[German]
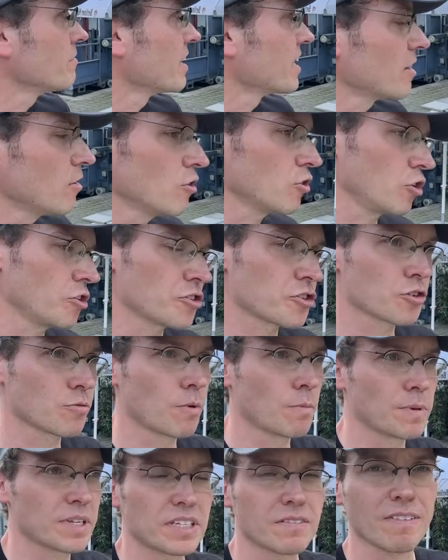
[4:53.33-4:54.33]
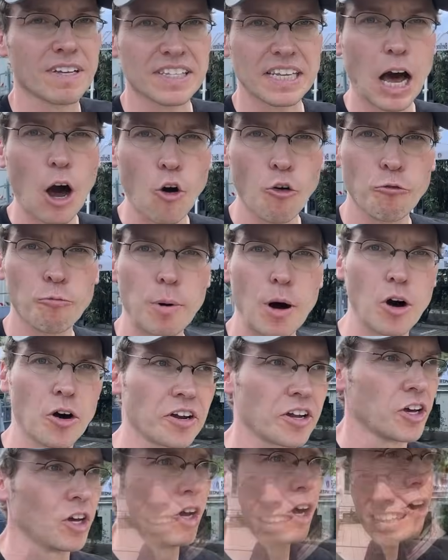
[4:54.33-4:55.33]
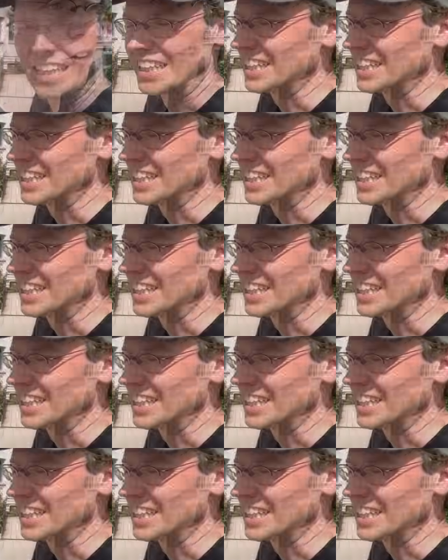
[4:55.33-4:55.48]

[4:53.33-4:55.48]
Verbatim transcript: werden auch heute schon mal ein bisschen was aufbauen. Ja,